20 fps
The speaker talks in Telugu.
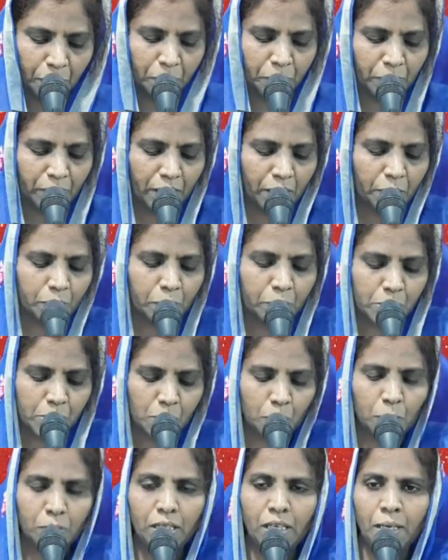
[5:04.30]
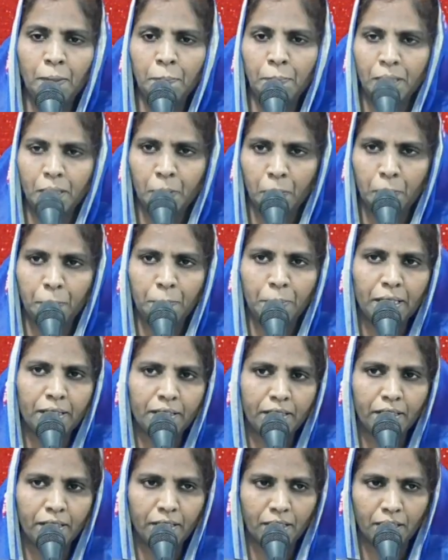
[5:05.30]
ఉండేను సో ఈమెకు
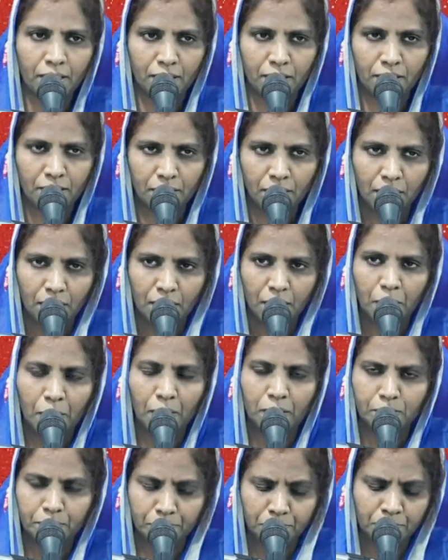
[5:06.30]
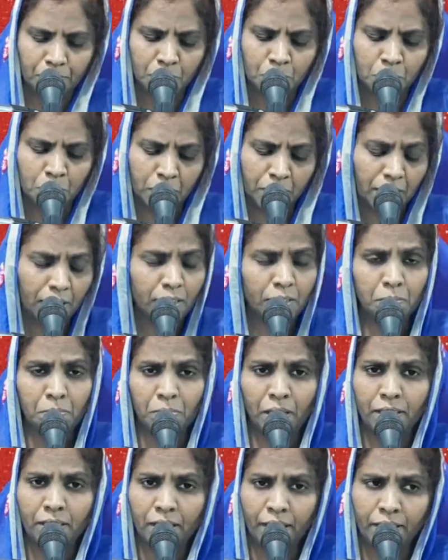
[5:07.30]
పట్టిన
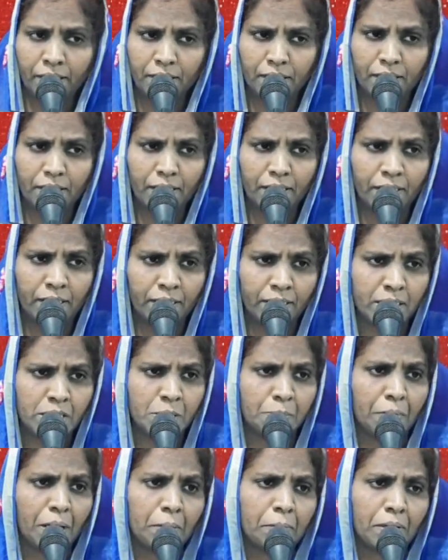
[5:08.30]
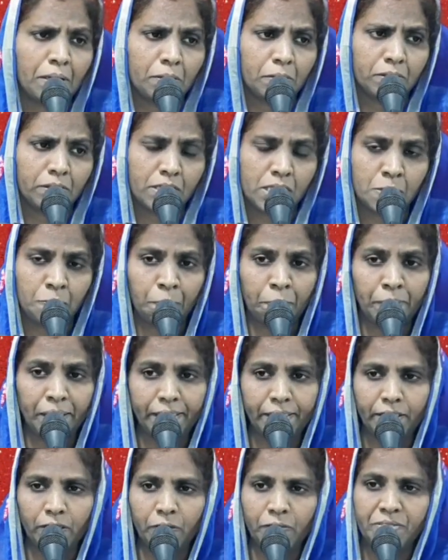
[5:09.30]
దురాత్మ ఏంటంటే ఇంగ్లీష్ బైబిల్లో ఉంటుంది
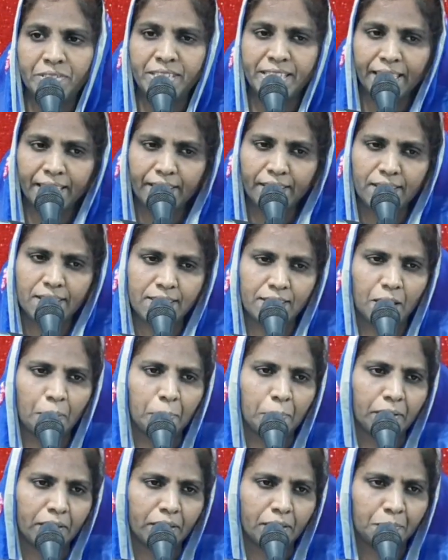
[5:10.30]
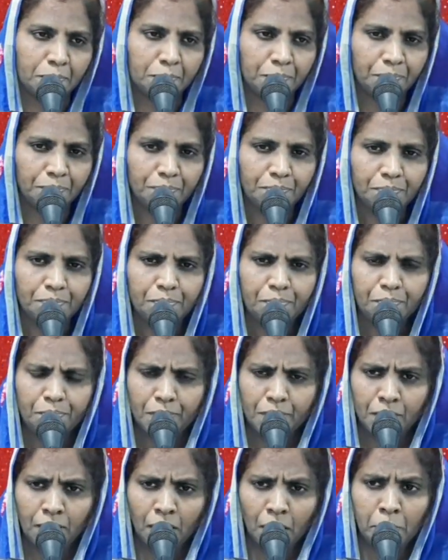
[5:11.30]
స్పిరిట్ ఆఫ్ సిక్నెస్ అనమాట
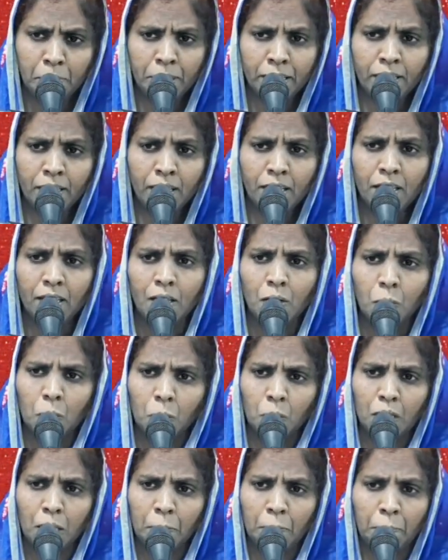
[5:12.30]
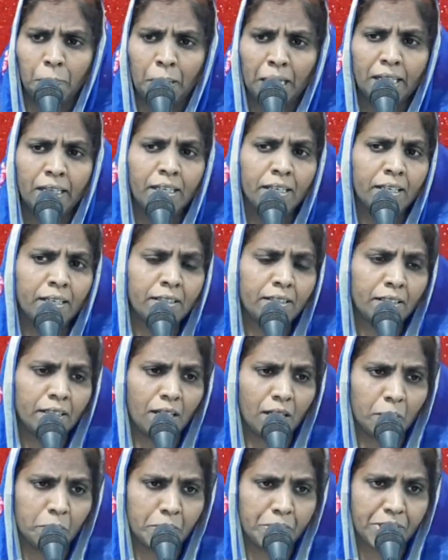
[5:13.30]
ఆమెకి ఒక బలహీనత
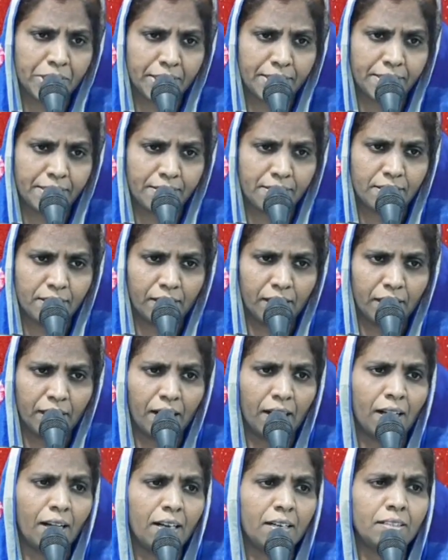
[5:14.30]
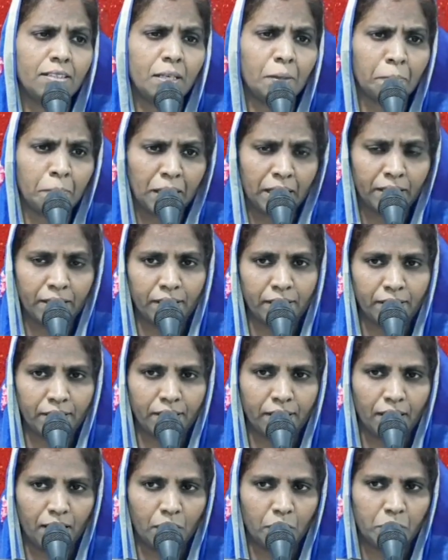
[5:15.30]
కలుగు చేసింది ఎలాంటి
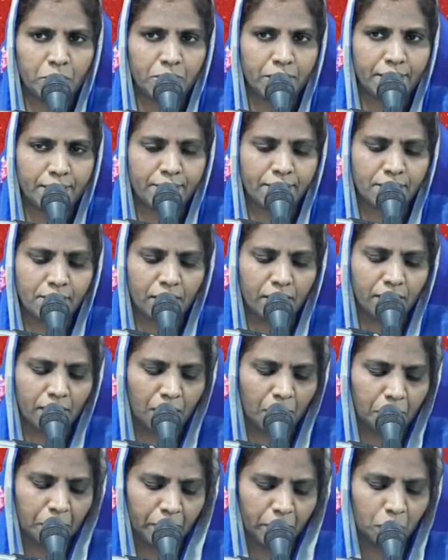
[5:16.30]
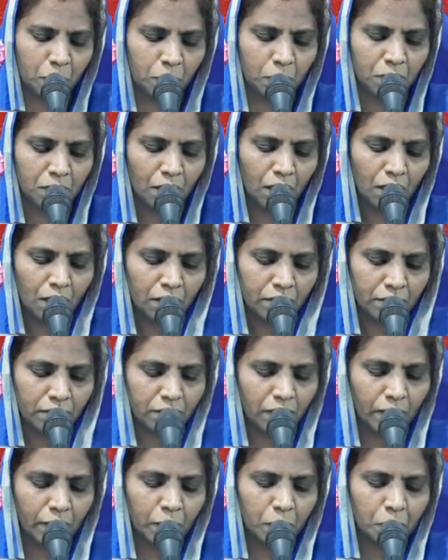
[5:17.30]
బలహీనత కలుగు చేసిందంటే ఆమెకు
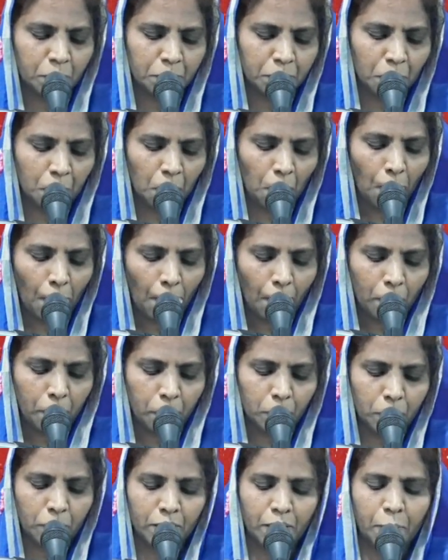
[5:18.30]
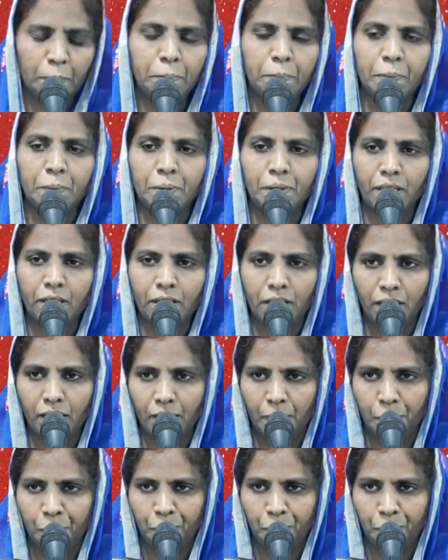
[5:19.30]
నడుము వంగిపోయి